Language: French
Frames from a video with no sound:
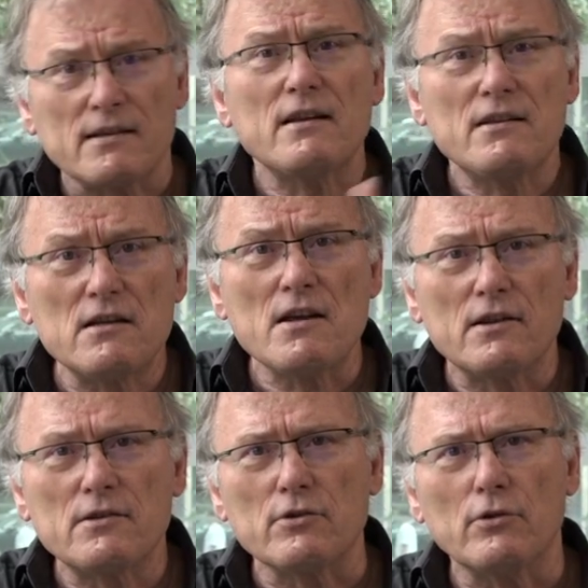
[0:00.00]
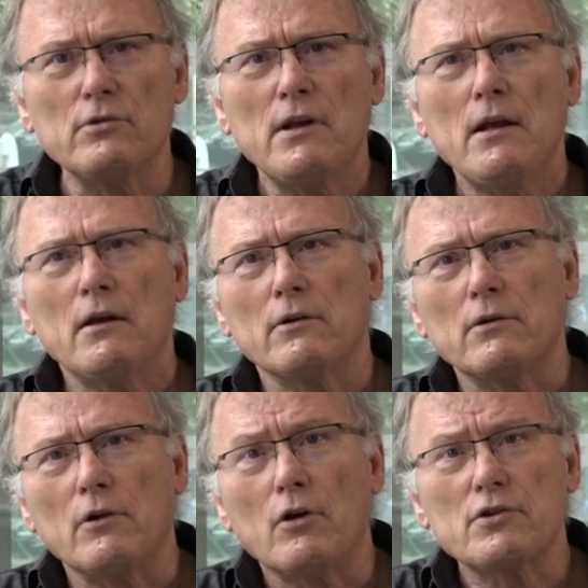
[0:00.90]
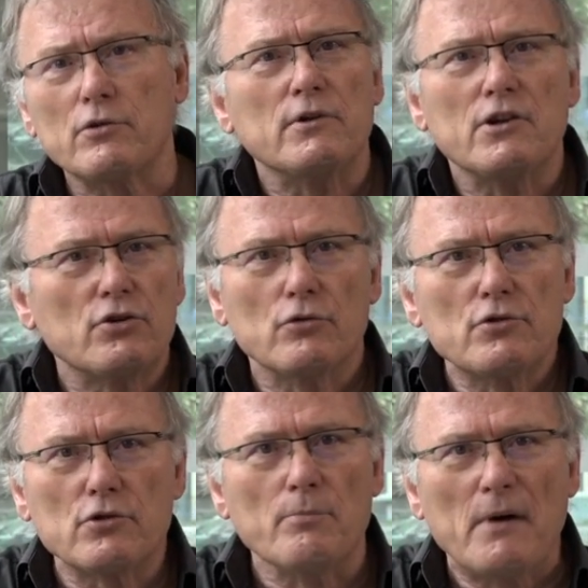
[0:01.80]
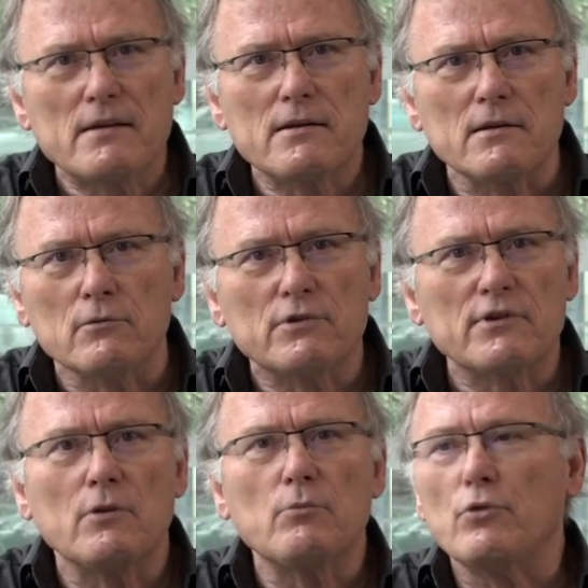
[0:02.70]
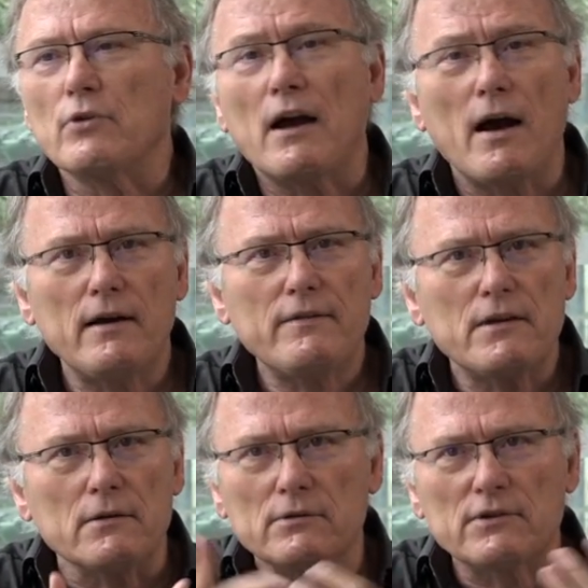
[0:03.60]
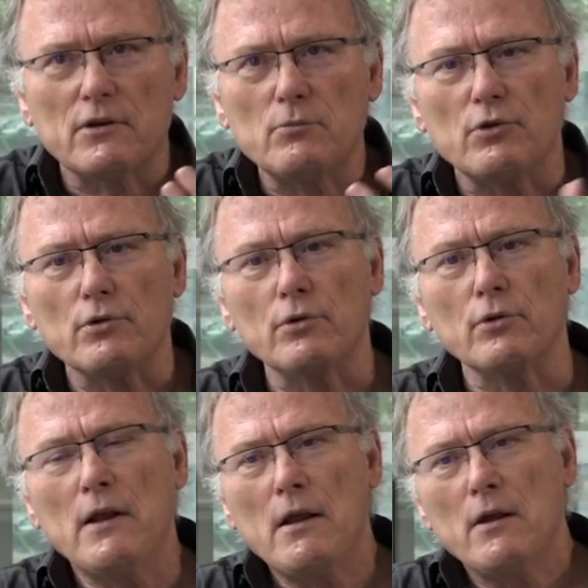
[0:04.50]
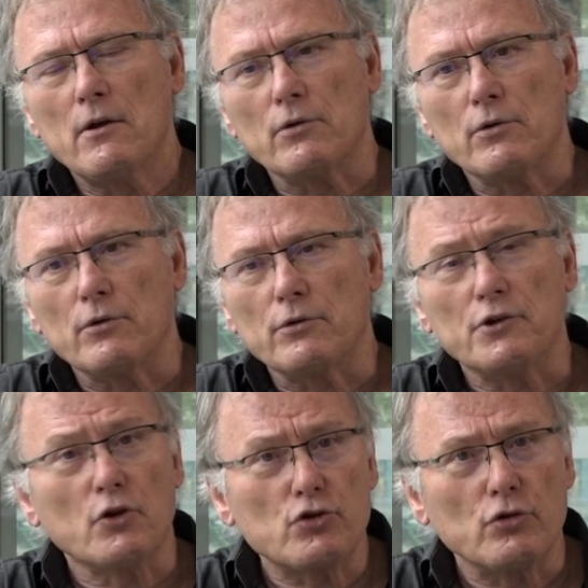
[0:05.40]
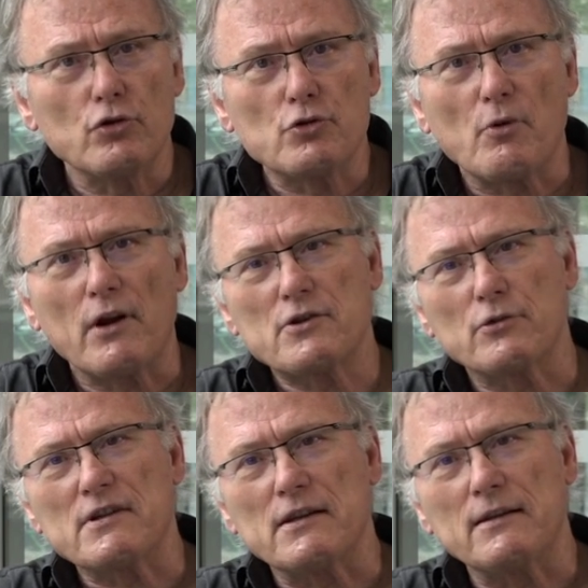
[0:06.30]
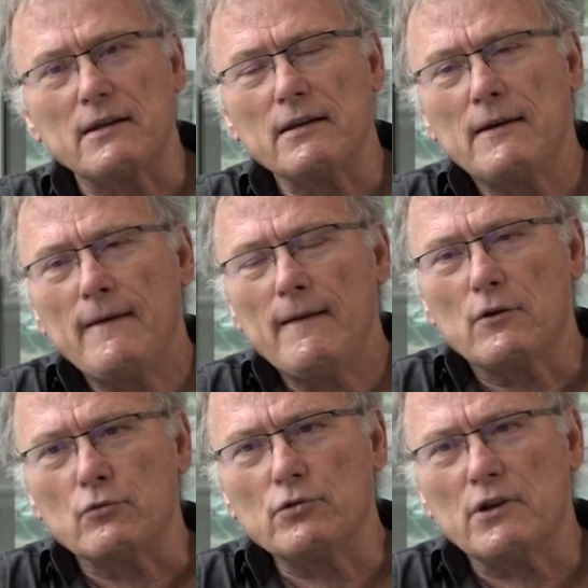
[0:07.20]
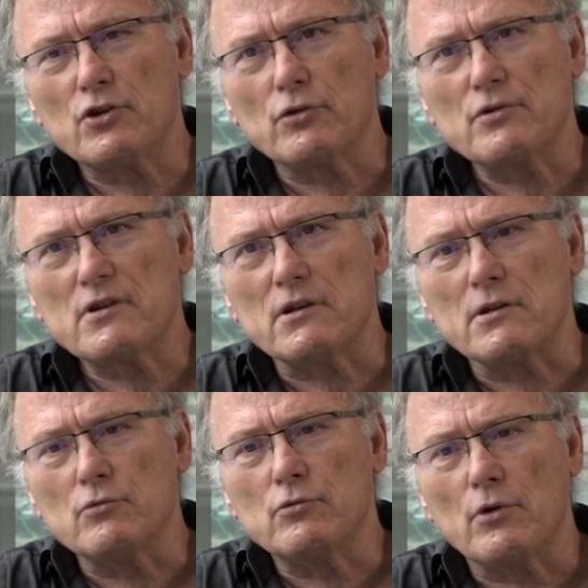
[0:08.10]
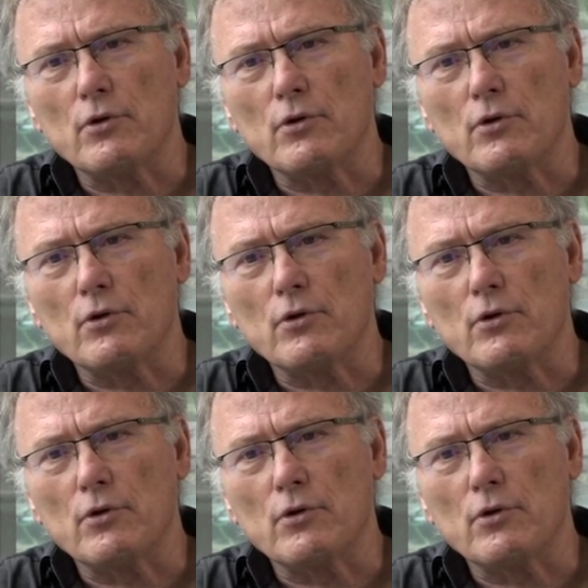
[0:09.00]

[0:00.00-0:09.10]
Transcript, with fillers: indignations euh, lorsque des choses se passent qui nous semblent graves, qui nous semblent euh, euh, dangereuses pour la société, ou des choses qui nous,